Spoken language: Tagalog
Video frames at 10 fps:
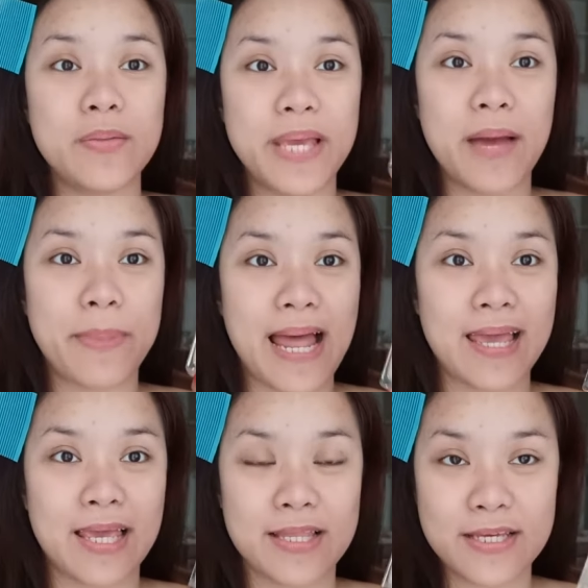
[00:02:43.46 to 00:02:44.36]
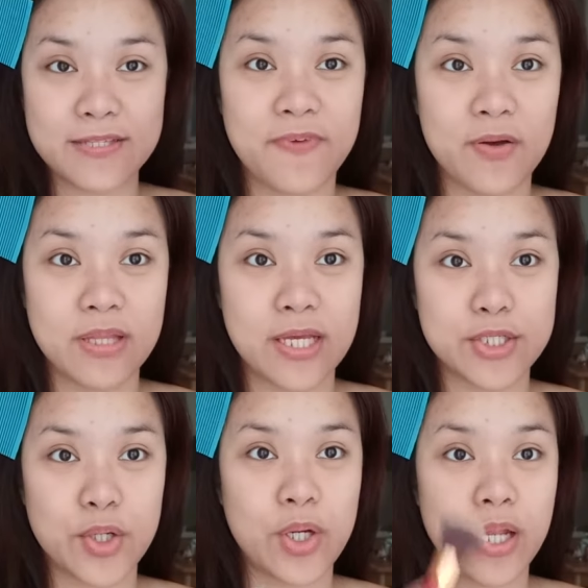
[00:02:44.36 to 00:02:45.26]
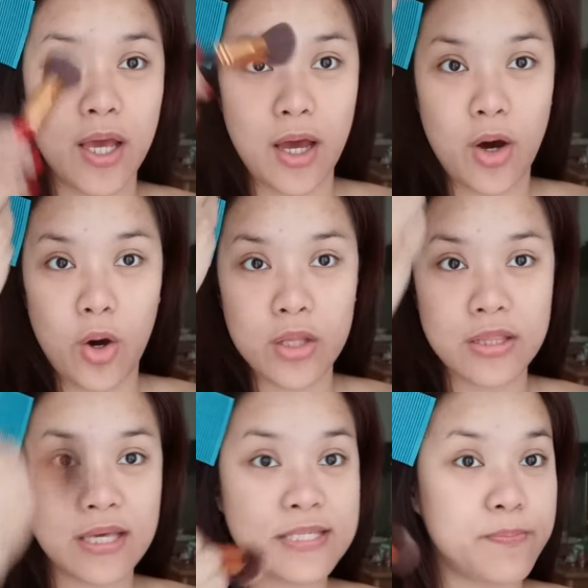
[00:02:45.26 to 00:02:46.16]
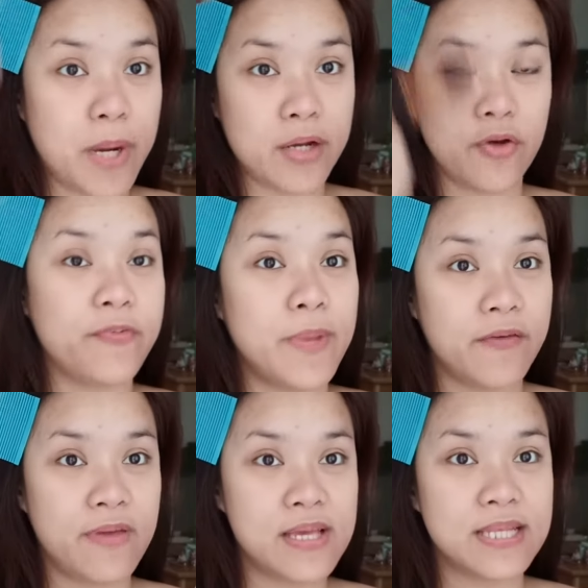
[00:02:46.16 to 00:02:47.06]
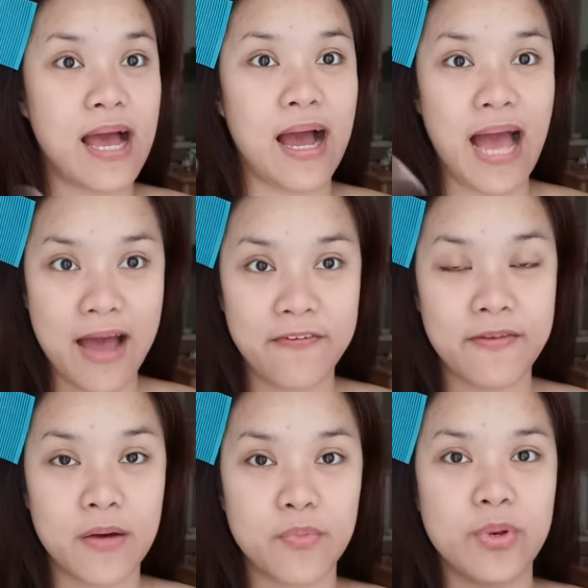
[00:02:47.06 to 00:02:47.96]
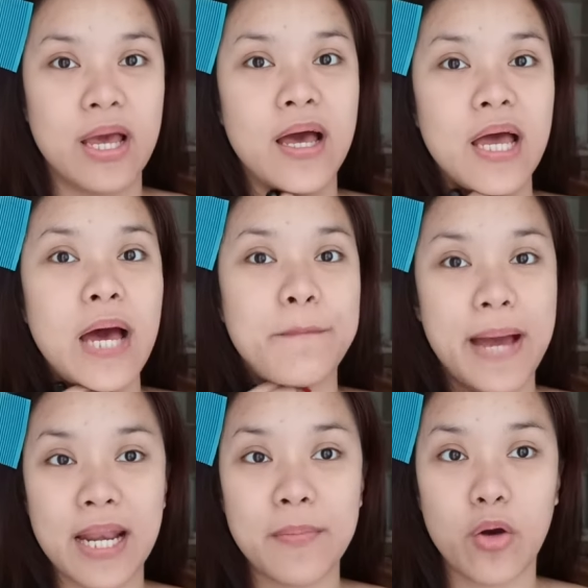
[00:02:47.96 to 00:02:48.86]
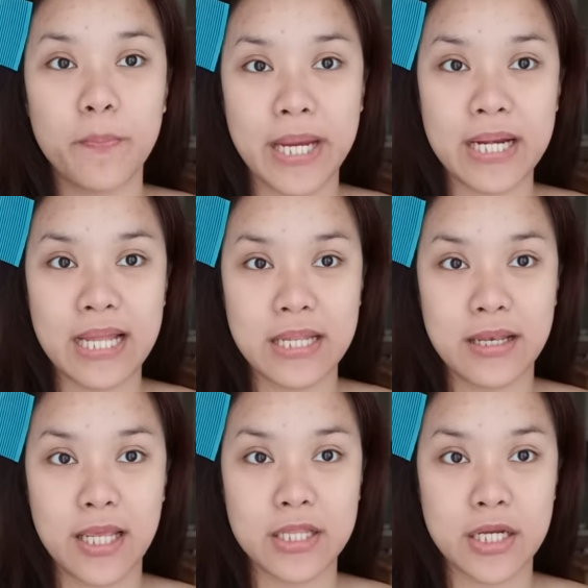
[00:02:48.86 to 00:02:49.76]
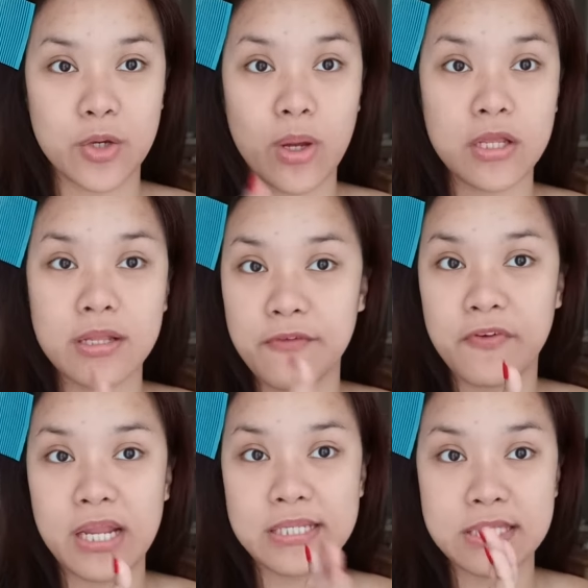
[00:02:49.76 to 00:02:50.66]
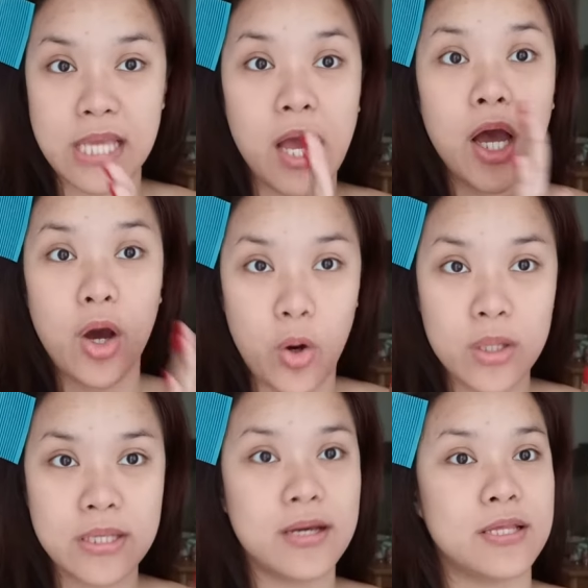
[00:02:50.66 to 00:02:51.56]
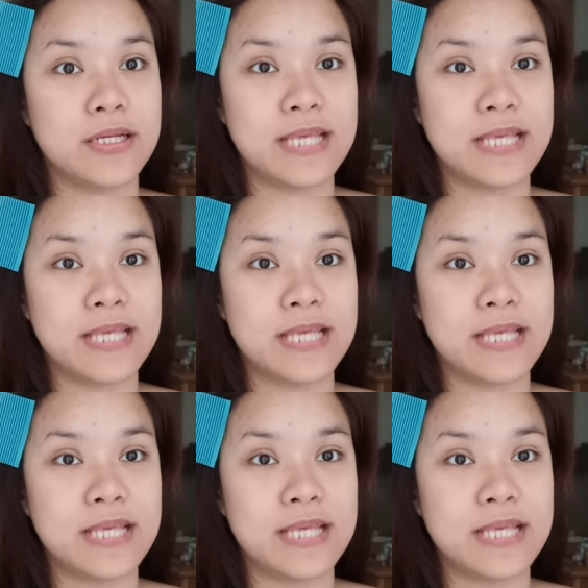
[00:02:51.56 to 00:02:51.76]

We'll be applying this foundation on this part of my face lang. Half lang muna. Para makompare natin later kung ano yung difference niya on the other